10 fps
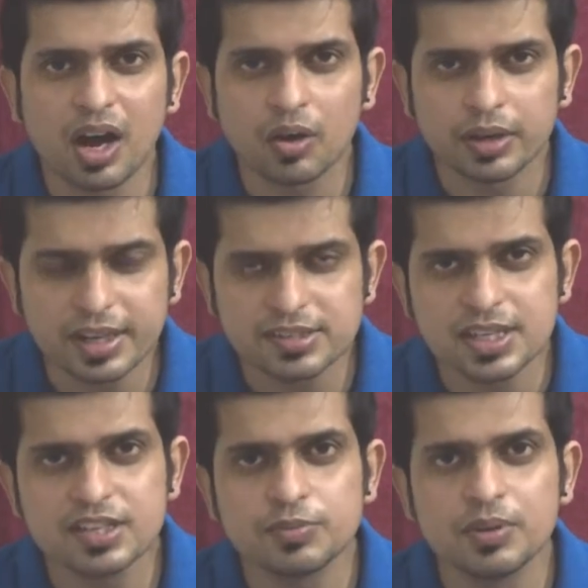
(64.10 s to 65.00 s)
गए वहाँ
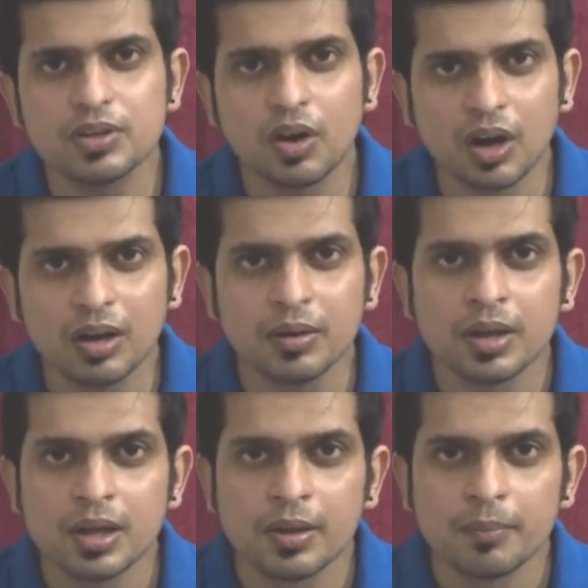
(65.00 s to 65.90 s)
कॉन्टेस्टेंट्स भी और
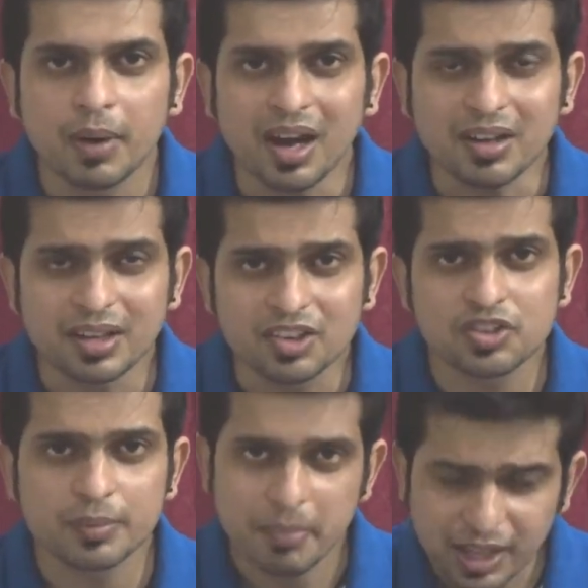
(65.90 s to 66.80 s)
बाहर
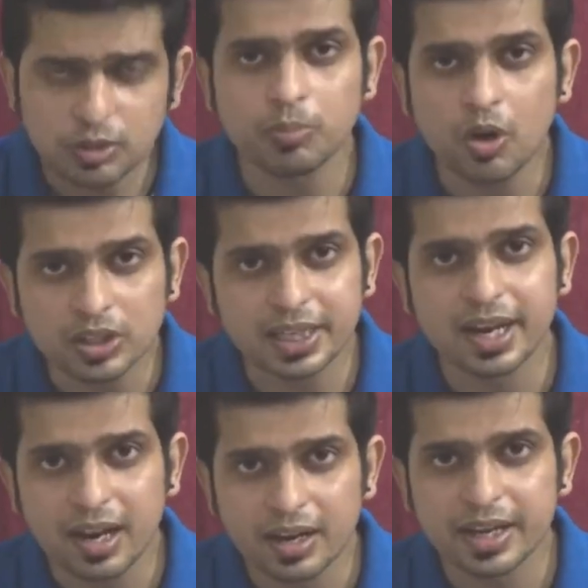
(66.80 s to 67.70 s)
दर्शक मैं तो बहुत
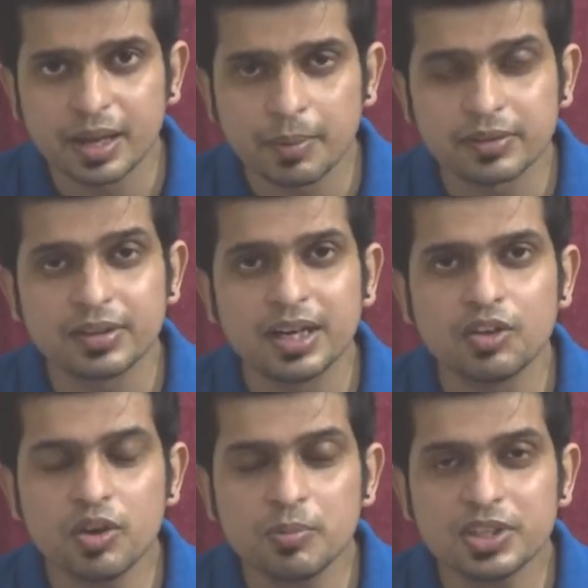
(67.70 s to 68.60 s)
हैरान रह गया पर्सनली
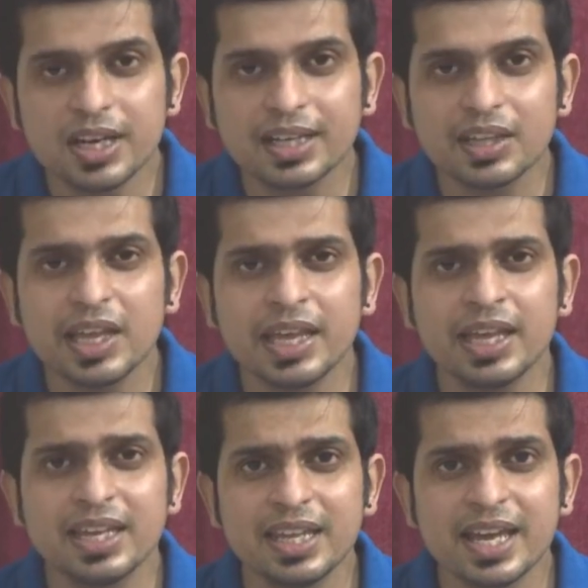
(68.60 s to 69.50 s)
क्योंकि मुझे लगा था कि
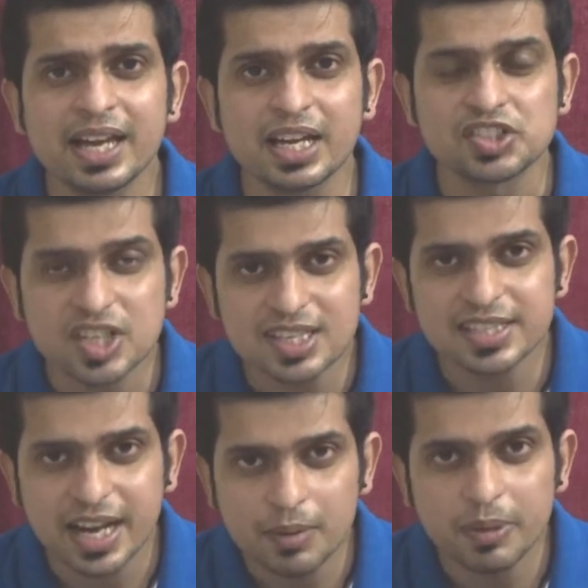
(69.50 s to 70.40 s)
इनकी एक अच्छी
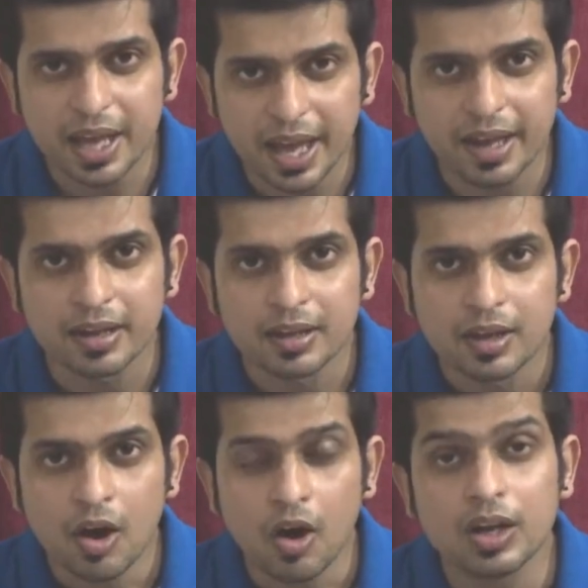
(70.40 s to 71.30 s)
साइड भी है
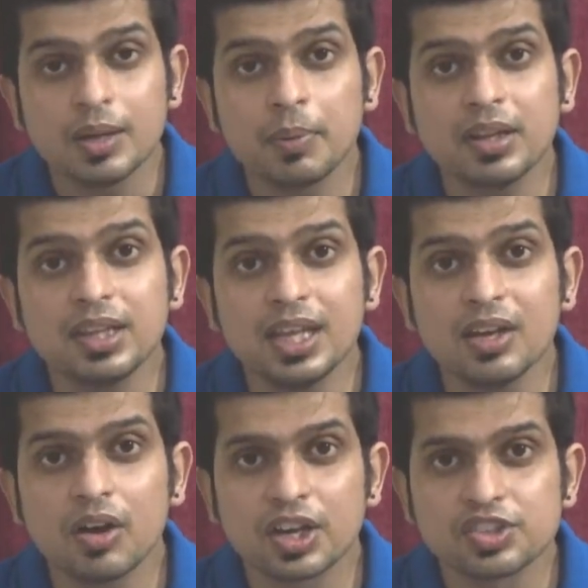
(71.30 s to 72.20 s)
और ये
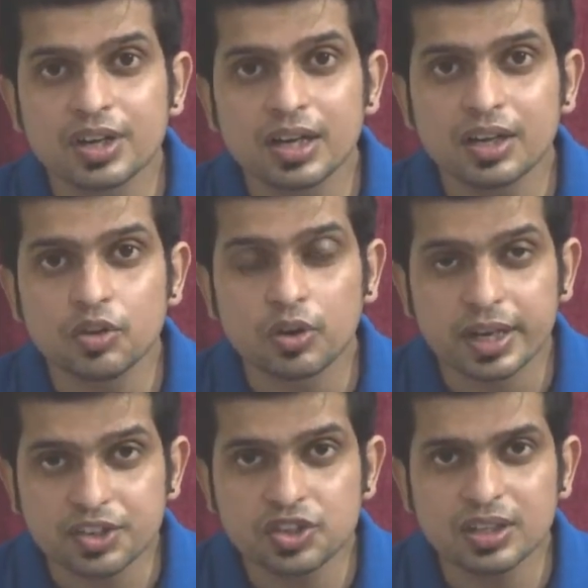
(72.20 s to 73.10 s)
प्रतीक और अक्षरा का जो
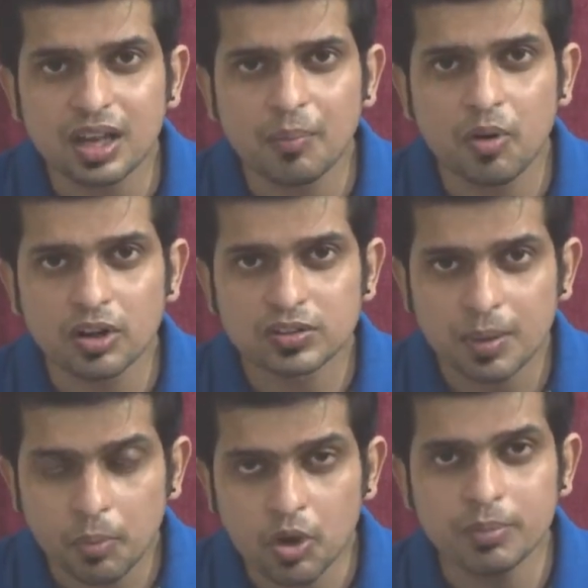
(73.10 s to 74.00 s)
कनेक्शन था बहुत
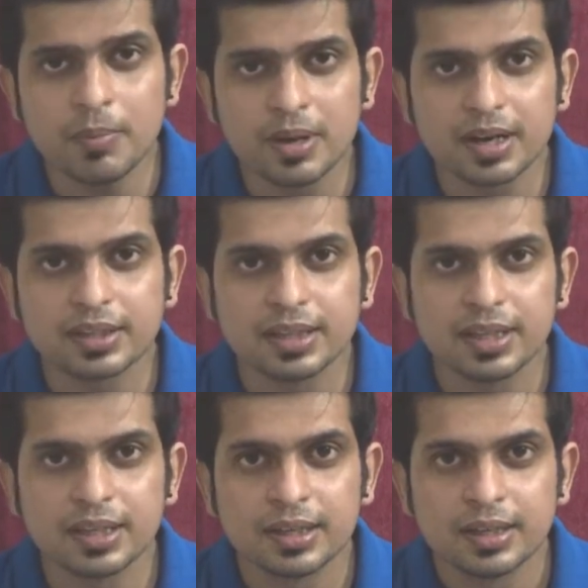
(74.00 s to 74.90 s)
सपोर्ट भी मिल रही
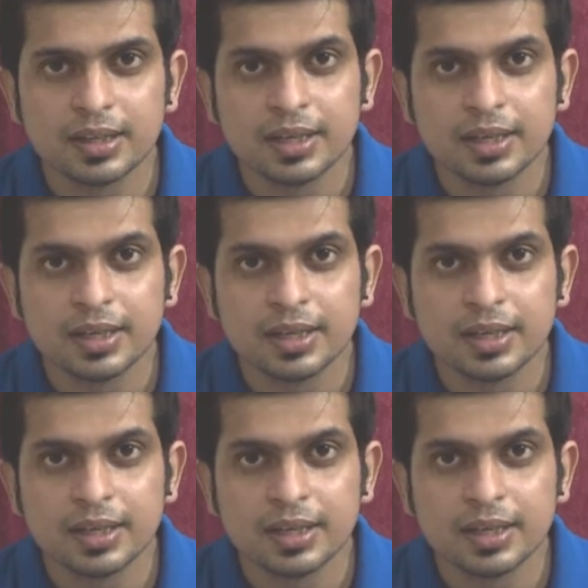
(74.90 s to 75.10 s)
थी